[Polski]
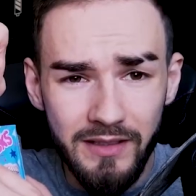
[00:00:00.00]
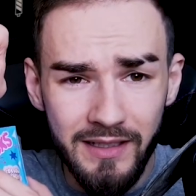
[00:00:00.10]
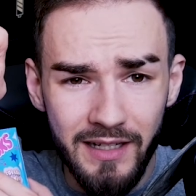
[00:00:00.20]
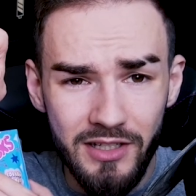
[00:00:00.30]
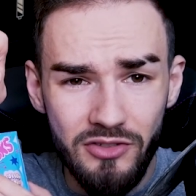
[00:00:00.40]

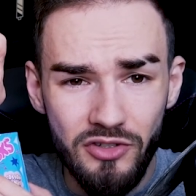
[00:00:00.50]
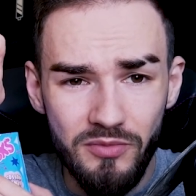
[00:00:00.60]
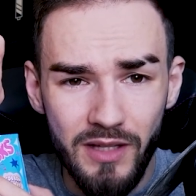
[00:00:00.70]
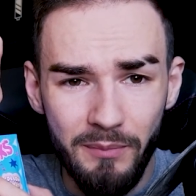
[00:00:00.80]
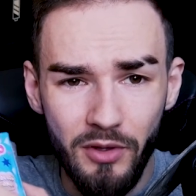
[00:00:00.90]
Te draże
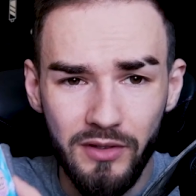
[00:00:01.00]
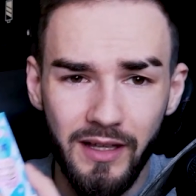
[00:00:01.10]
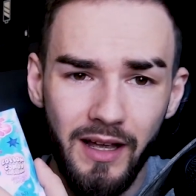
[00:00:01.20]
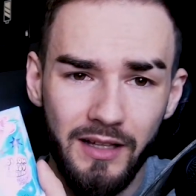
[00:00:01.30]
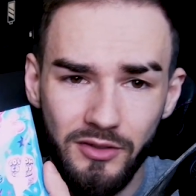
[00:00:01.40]
zrzućmy na
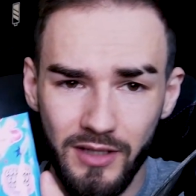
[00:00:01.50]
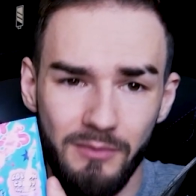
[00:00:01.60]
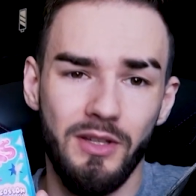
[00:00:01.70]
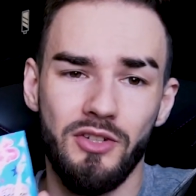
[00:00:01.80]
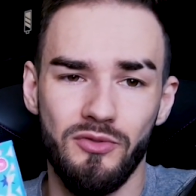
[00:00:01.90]
piątkę, a to
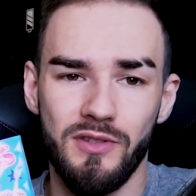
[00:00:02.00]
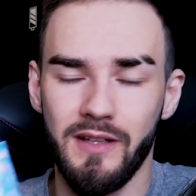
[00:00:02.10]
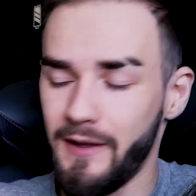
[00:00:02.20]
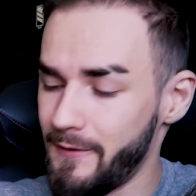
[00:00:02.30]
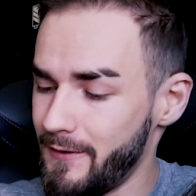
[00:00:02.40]
dajmy na
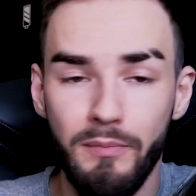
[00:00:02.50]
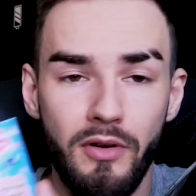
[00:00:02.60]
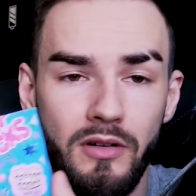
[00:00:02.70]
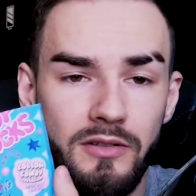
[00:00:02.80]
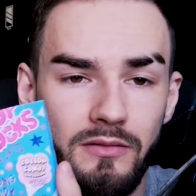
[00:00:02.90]
szóstkę.
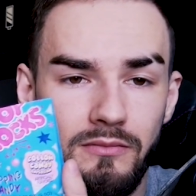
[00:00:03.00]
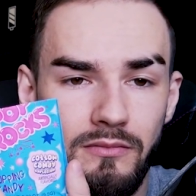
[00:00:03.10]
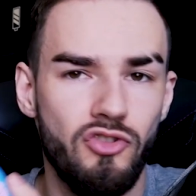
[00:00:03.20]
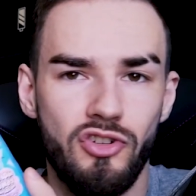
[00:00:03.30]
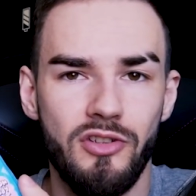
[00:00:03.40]
Poprox
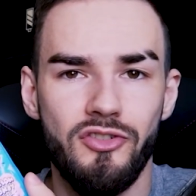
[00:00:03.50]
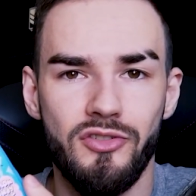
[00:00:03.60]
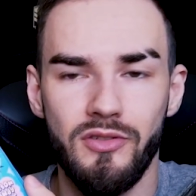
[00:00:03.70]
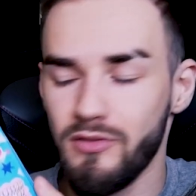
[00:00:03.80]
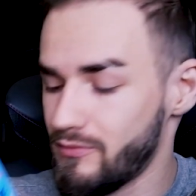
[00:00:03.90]
6 na
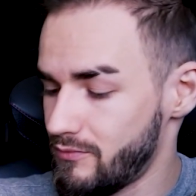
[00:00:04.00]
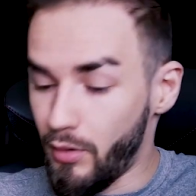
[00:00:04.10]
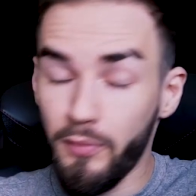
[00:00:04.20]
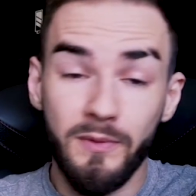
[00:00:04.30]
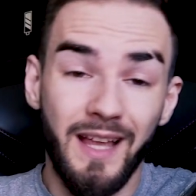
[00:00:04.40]
10.
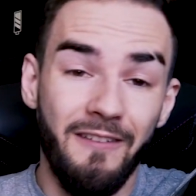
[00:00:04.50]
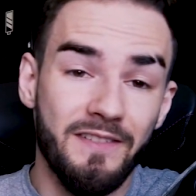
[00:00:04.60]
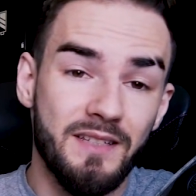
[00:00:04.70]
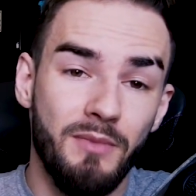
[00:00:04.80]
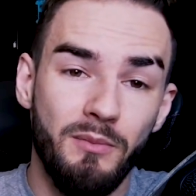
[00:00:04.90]
Pop
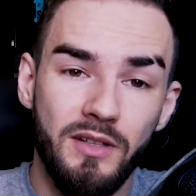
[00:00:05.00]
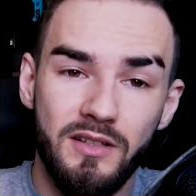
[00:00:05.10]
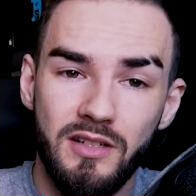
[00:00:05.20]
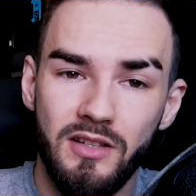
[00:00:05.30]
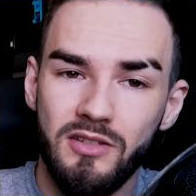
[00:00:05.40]
Tuffs
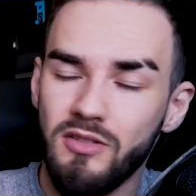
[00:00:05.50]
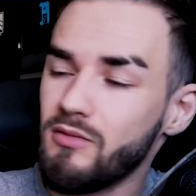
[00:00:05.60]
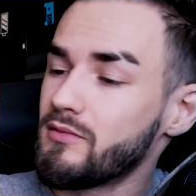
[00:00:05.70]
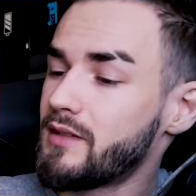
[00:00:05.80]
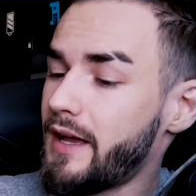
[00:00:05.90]
mamy, czyli to
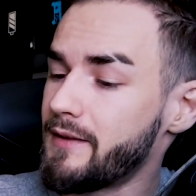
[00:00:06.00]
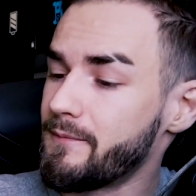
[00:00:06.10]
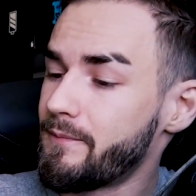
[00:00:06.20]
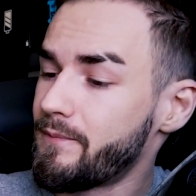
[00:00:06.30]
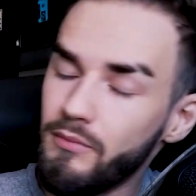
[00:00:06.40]
są ten.